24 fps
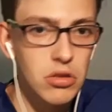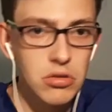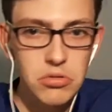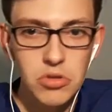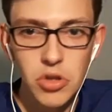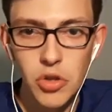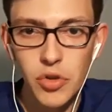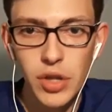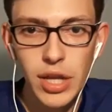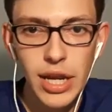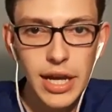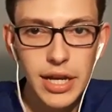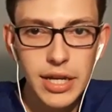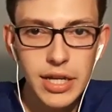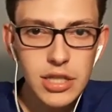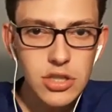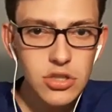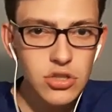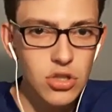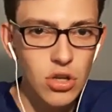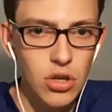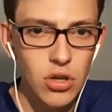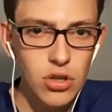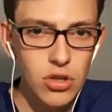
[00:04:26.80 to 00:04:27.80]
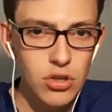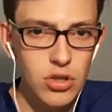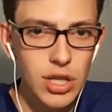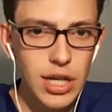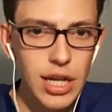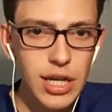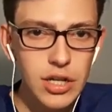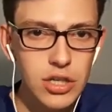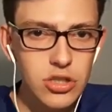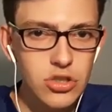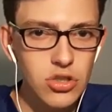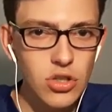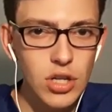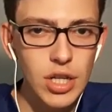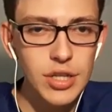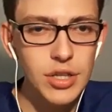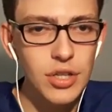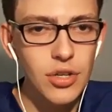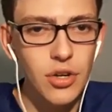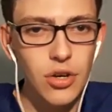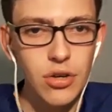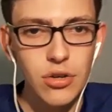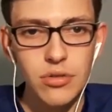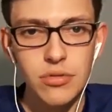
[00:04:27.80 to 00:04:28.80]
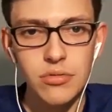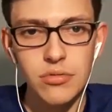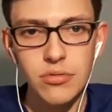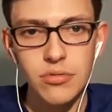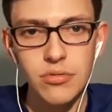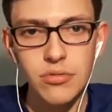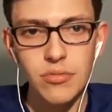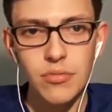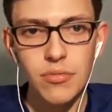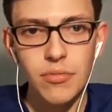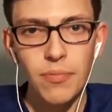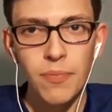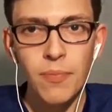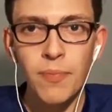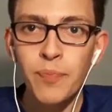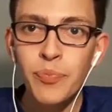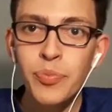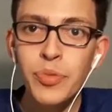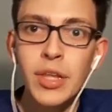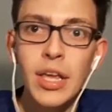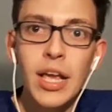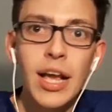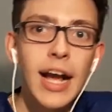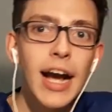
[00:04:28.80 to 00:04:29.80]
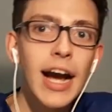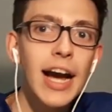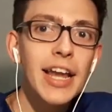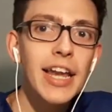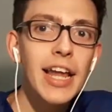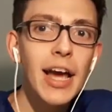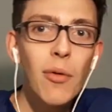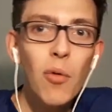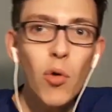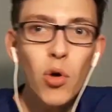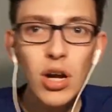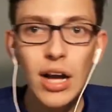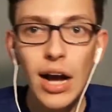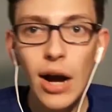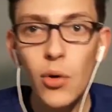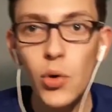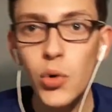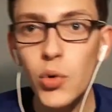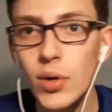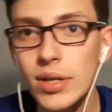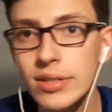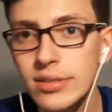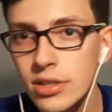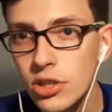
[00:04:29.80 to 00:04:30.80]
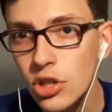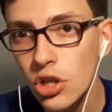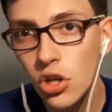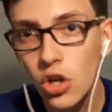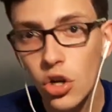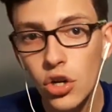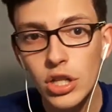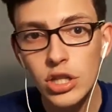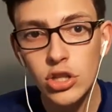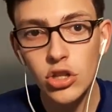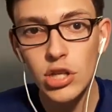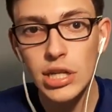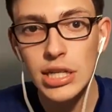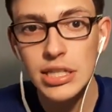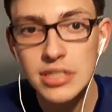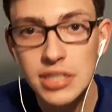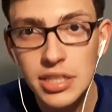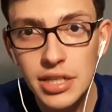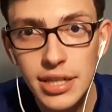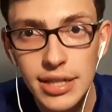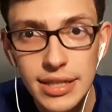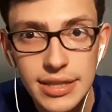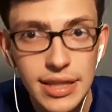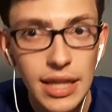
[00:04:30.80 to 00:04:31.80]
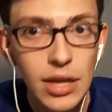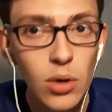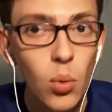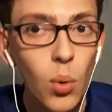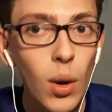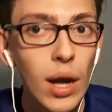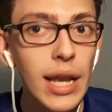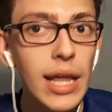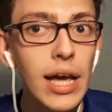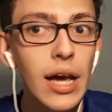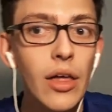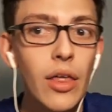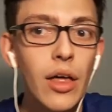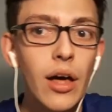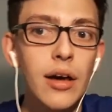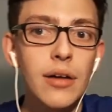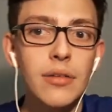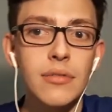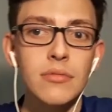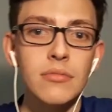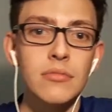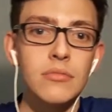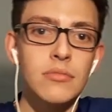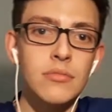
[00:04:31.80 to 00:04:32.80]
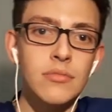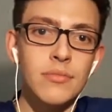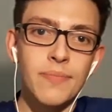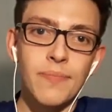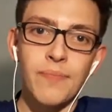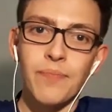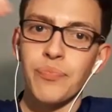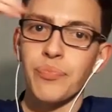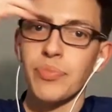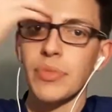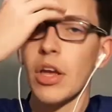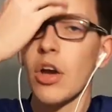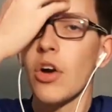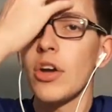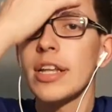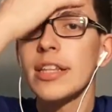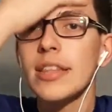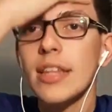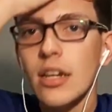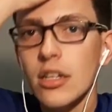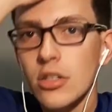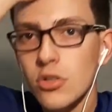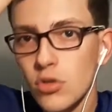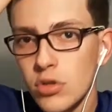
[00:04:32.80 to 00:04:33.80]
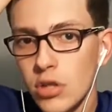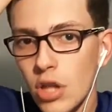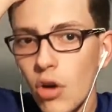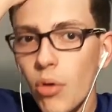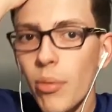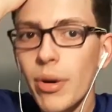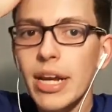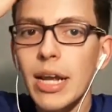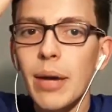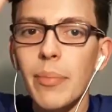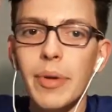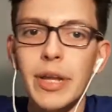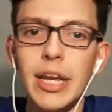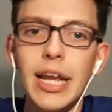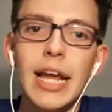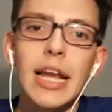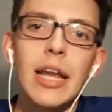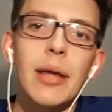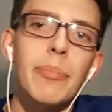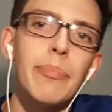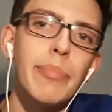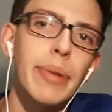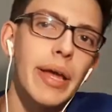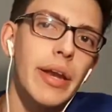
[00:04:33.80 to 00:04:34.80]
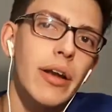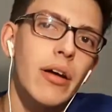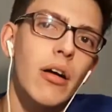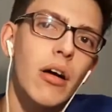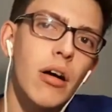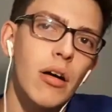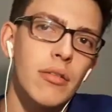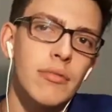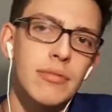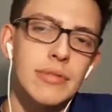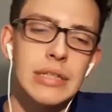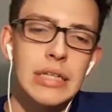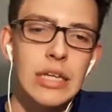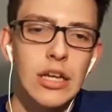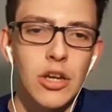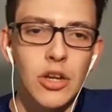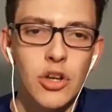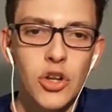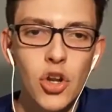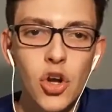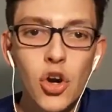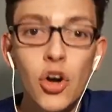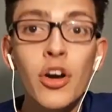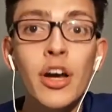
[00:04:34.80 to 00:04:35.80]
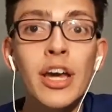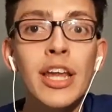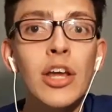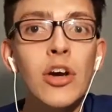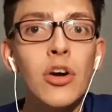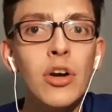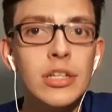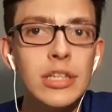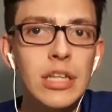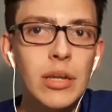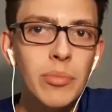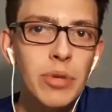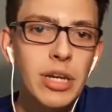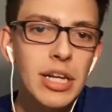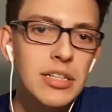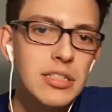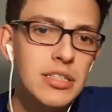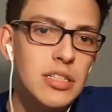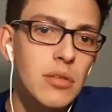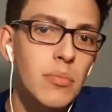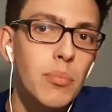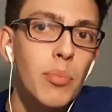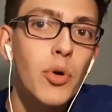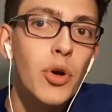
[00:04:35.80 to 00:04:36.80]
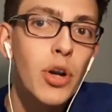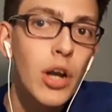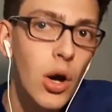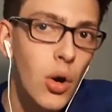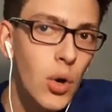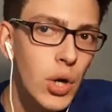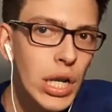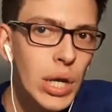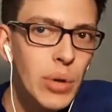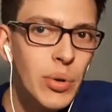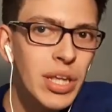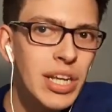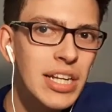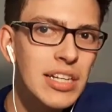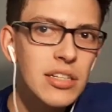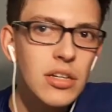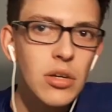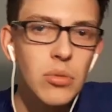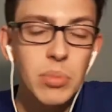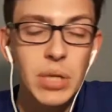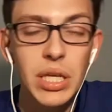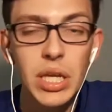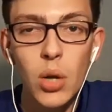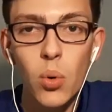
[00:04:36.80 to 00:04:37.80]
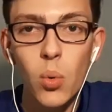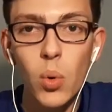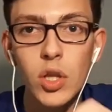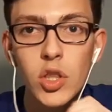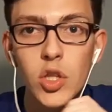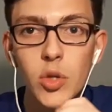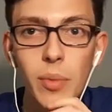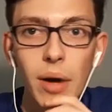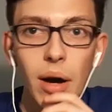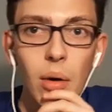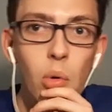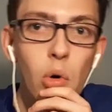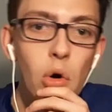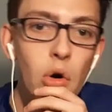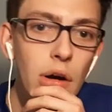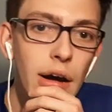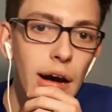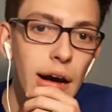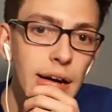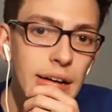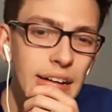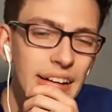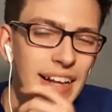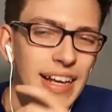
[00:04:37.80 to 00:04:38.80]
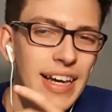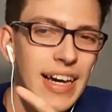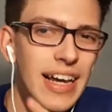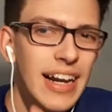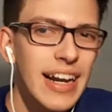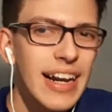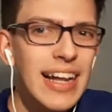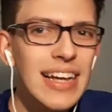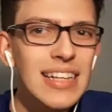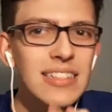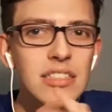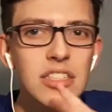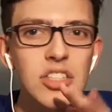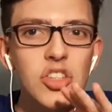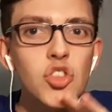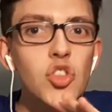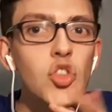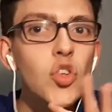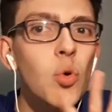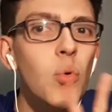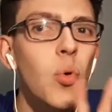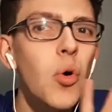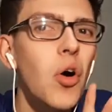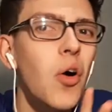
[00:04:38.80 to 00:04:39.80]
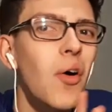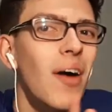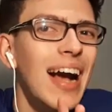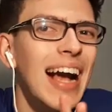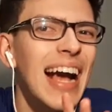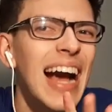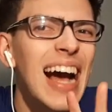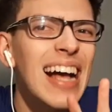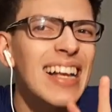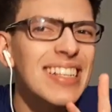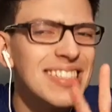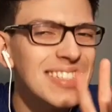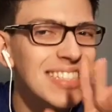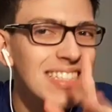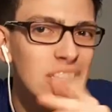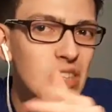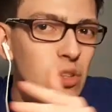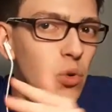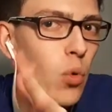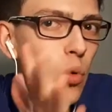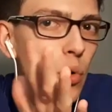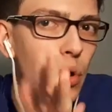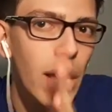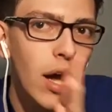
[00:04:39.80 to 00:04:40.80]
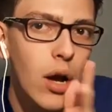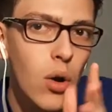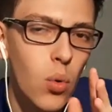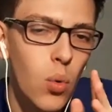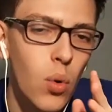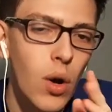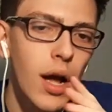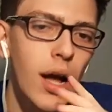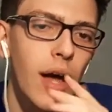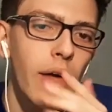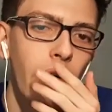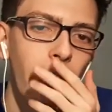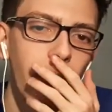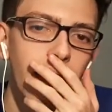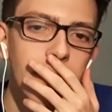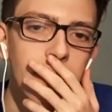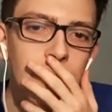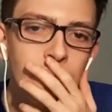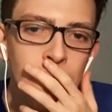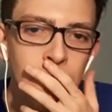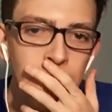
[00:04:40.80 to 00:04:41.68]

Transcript: Donde la quiso, donde la quiso la tiró. Gana Boca 1 a 0 y con esto la serie está igualada. Con este resultado van a penales, pero no creo que termine así. Por ahora viene, viene jugando más Boca. Racing tuvo, casi tuvo una jugada